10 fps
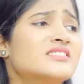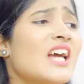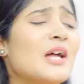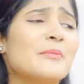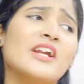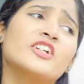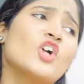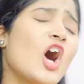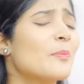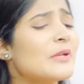यार मेरा
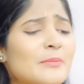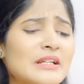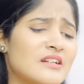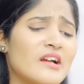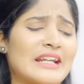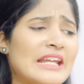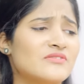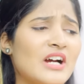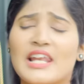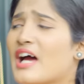टॉप नहीं मिल रहा ग्रीन
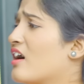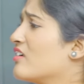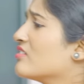वाला